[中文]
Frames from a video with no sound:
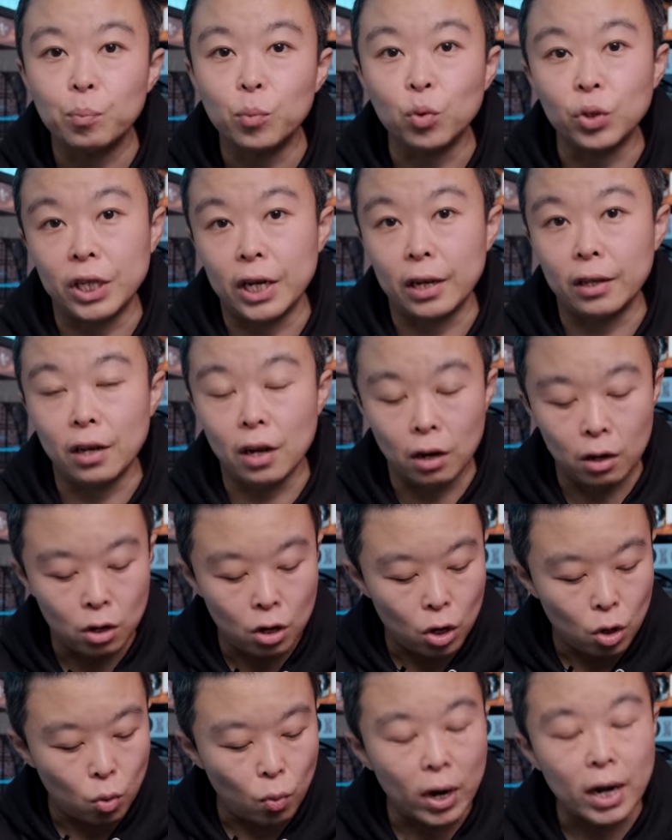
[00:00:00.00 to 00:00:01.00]
目前呢
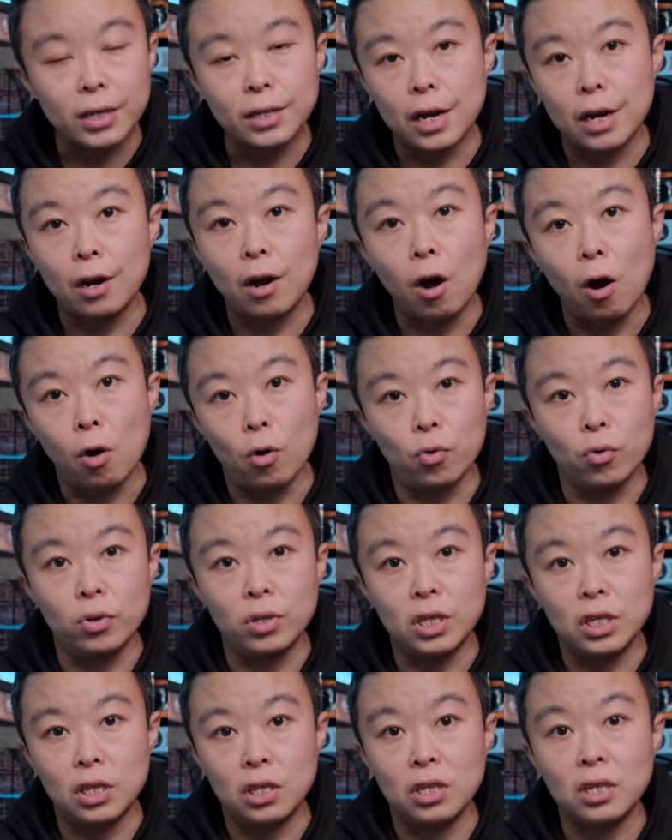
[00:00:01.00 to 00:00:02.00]
我也在考虑
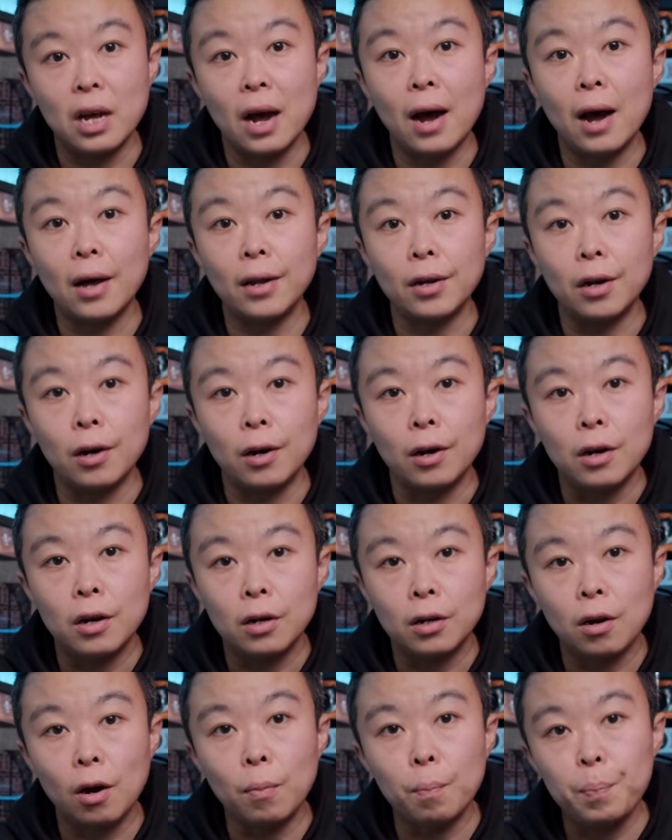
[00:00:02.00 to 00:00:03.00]
其他的
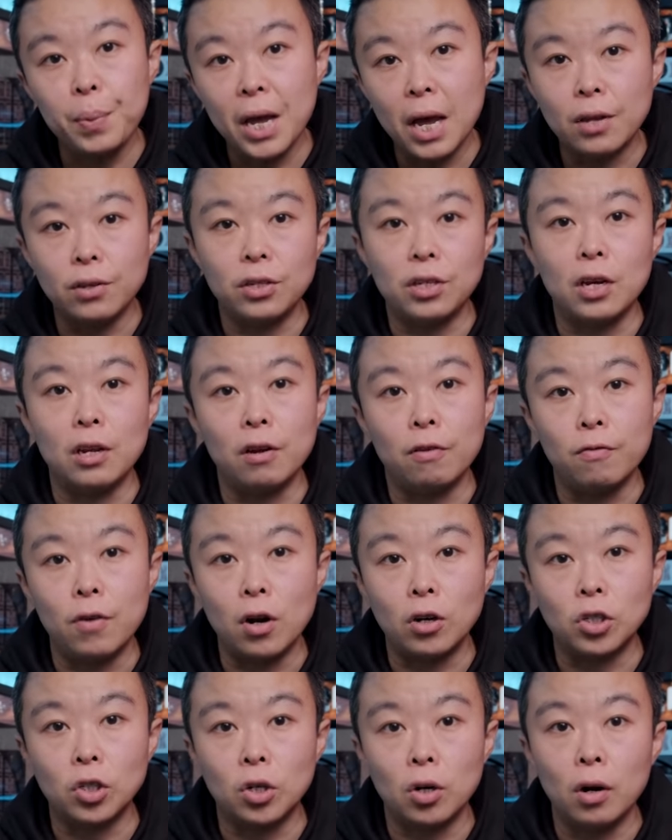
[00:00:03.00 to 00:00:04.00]
更便携的
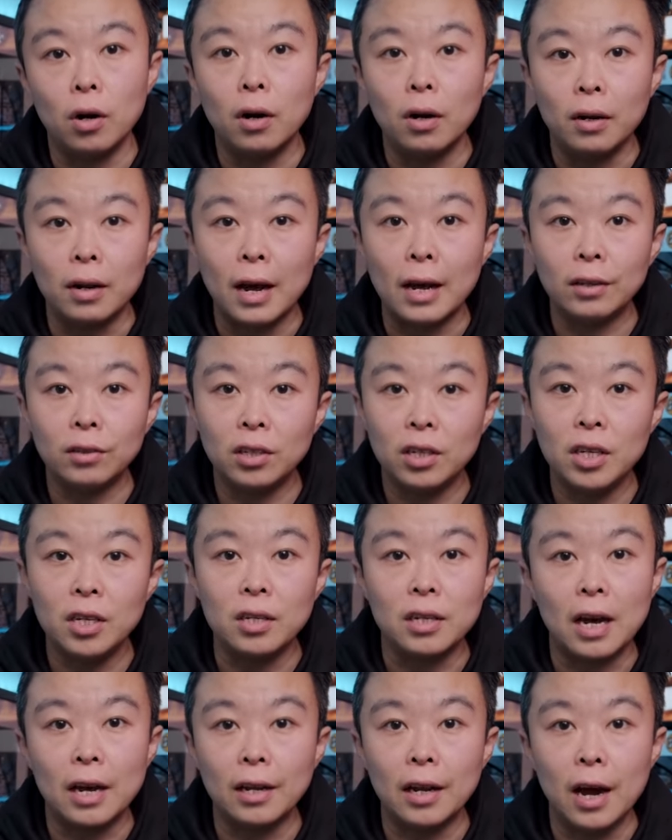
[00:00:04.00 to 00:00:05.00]
方式来
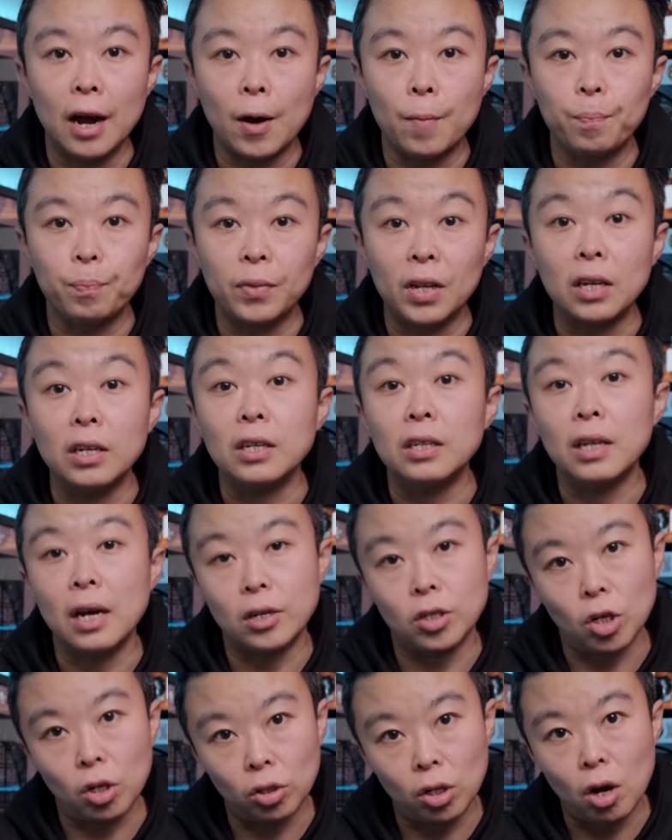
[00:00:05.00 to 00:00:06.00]
替代它，那一
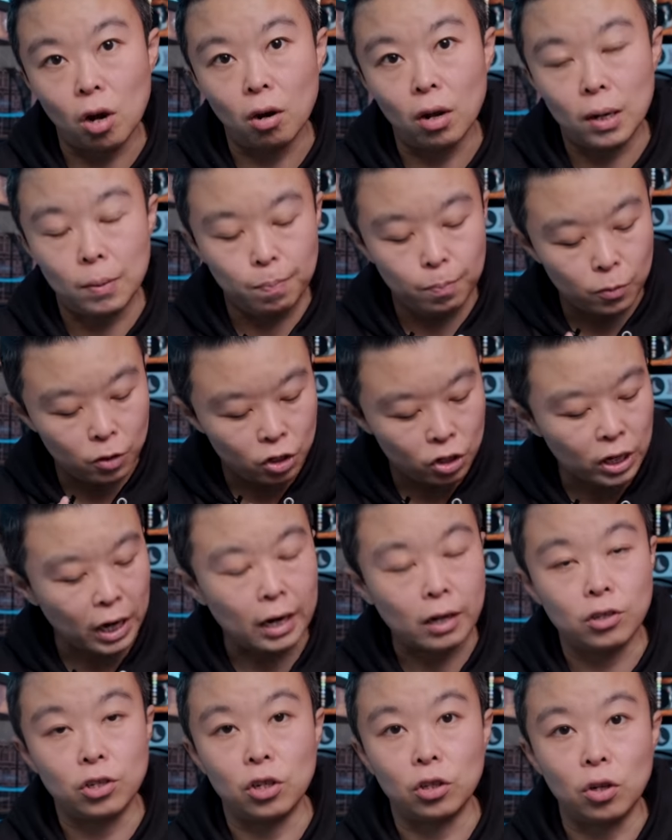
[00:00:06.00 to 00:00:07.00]
旦找到了
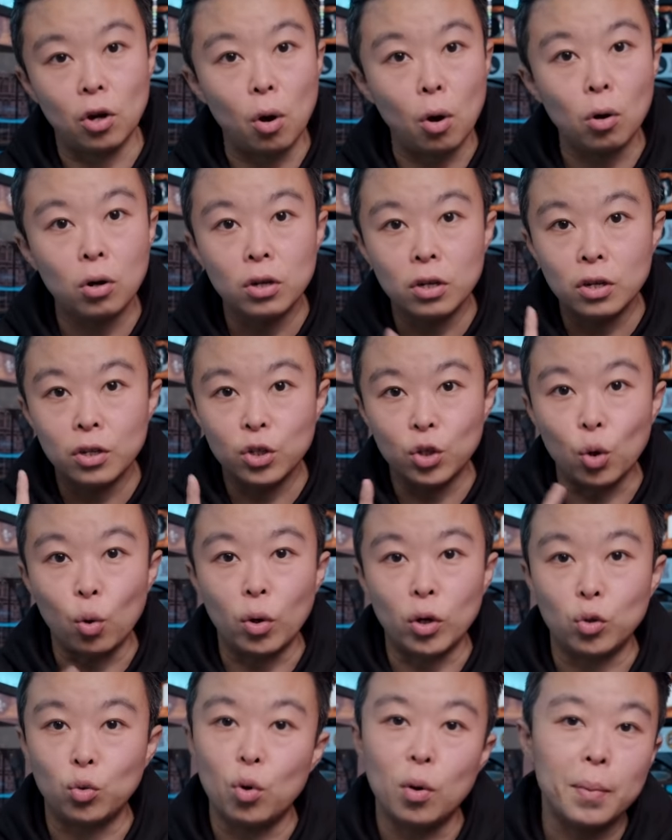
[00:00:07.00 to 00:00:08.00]
这个镜头就
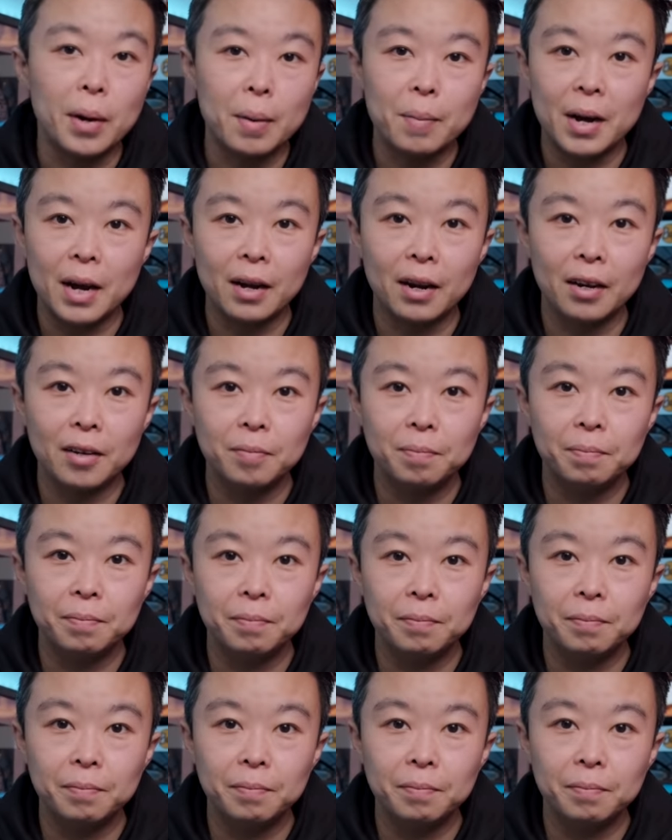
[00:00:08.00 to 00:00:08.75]
会说拜拜了。